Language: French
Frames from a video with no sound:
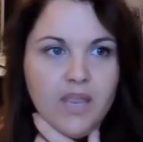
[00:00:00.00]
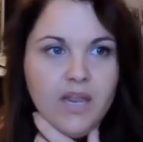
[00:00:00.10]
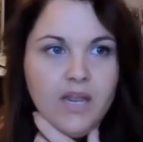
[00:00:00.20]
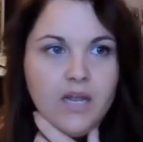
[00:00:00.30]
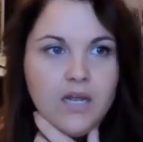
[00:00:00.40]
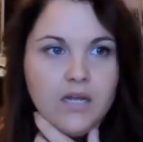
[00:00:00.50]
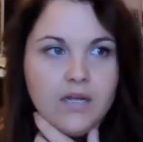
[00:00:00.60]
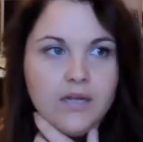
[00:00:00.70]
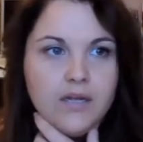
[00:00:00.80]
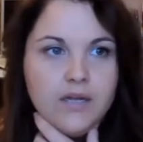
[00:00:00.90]
à,
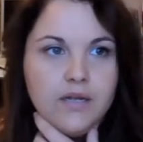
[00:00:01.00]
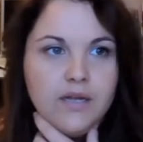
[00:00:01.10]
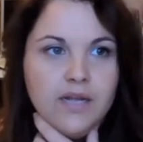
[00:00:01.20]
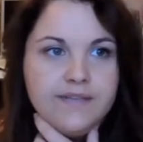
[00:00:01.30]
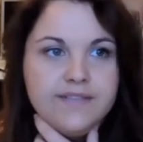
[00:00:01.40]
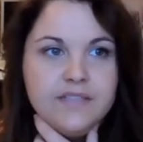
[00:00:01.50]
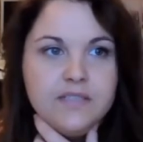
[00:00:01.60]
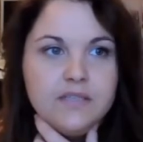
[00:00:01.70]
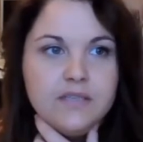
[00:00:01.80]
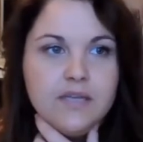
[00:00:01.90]
essayer
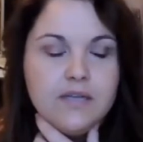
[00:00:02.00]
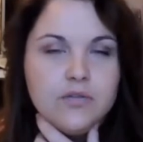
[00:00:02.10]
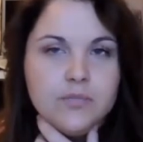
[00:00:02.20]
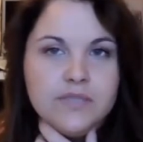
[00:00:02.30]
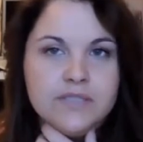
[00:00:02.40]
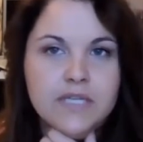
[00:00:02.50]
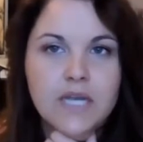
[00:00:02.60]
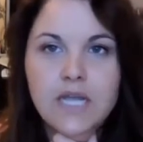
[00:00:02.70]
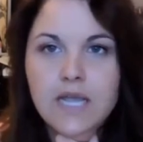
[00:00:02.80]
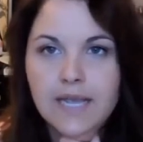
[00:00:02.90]
comment dire
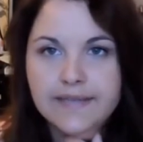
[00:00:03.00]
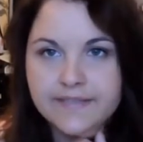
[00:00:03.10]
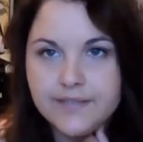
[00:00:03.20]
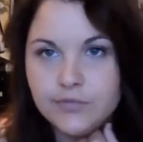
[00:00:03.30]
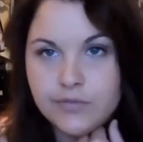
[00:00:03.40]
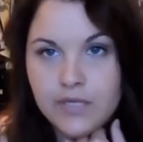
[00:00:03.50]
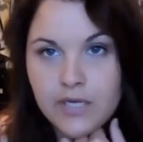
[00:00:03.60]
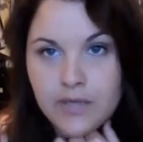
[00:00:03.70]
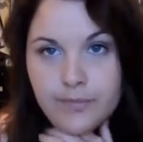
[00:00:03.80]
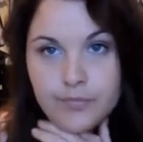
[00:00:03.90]
à essayer de donner les
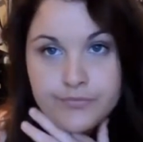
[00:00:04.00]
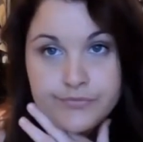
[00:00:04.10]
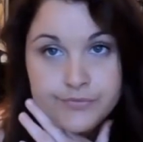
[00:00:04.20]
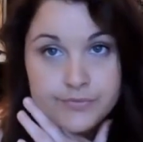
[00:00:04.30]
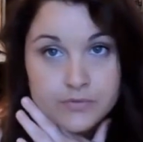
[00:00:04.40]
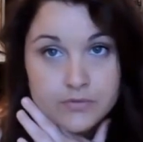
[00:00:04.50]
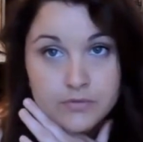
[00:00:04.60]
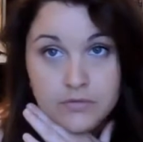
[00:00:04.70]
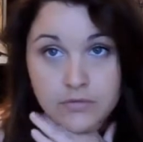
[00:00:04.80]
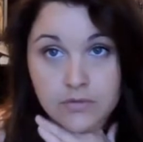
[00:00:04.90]
réponses
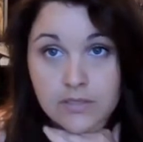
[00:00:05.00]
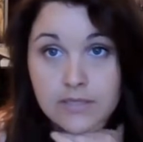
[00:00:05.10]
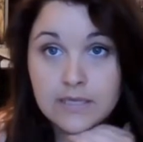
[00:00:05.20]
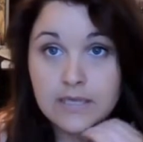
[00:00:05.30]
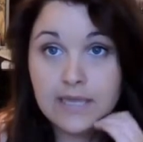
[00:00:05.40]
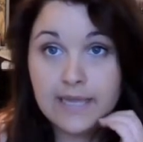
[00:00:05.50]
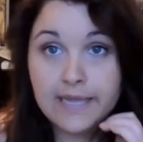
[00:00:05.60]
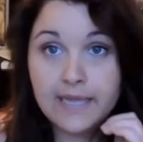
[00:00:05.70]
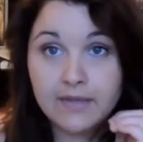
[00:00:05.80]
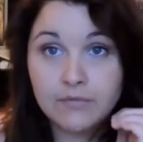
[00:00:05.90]
euh,
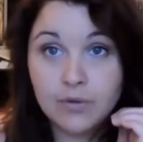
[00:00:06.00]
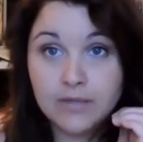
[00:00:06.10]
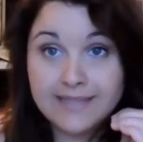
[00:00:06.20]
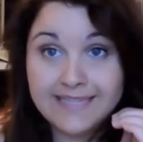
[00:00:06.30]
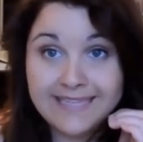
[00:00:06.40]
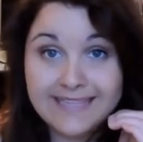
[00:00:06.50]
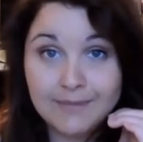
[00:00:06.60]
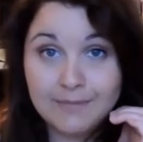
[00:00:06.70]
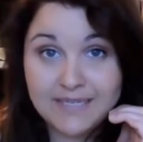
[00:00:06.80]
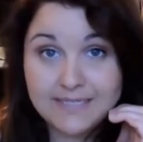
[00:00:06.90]
à, voix très très
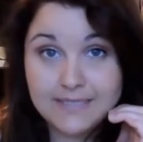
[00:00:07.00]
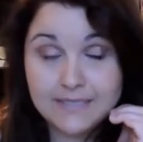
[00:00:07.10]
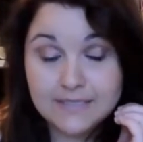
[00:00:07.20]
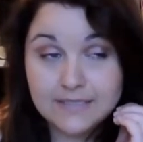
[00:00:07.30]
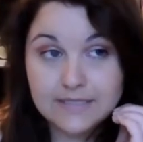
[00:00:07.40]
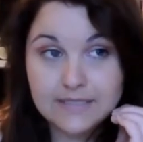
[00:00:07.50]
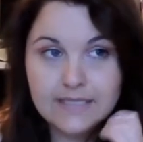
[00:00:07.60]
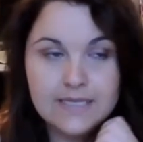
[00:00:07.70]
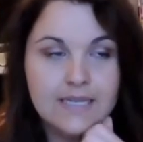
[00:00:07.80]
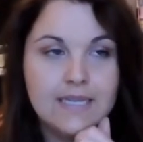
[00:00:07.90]
basse
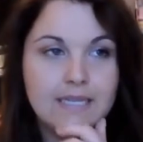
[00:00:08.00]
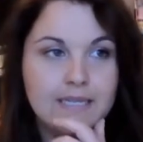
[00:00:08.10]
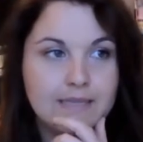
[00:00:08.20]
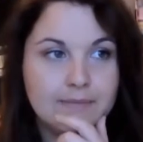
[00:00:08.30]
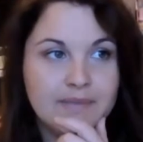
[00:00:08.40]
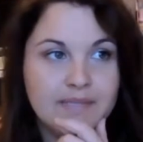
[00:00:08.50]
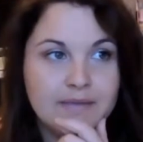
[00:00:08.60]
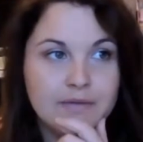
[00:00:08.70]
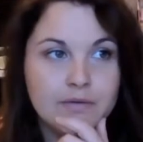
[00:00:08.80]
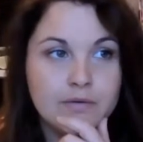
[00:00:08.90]
mais
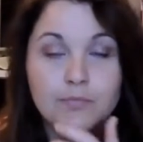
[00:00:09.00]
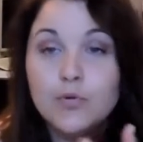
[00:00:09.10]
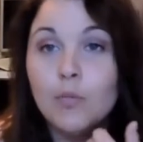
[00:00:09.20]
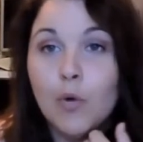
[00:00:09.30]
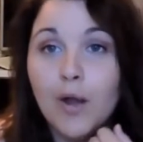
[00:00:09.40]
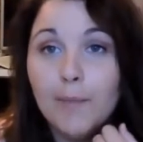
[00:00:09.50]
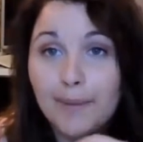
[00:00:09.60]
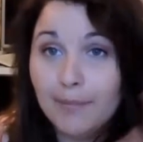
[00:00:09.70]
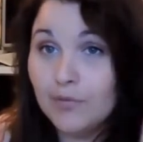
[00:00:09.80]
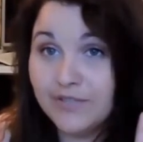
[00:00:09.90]
pour moi
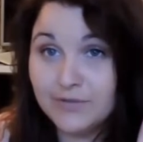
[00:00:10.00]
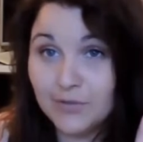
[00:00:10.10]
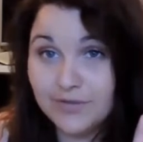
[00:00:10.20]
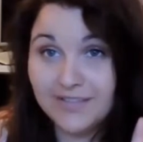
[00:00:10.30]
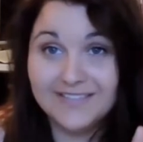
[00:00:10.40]
pas pour les autres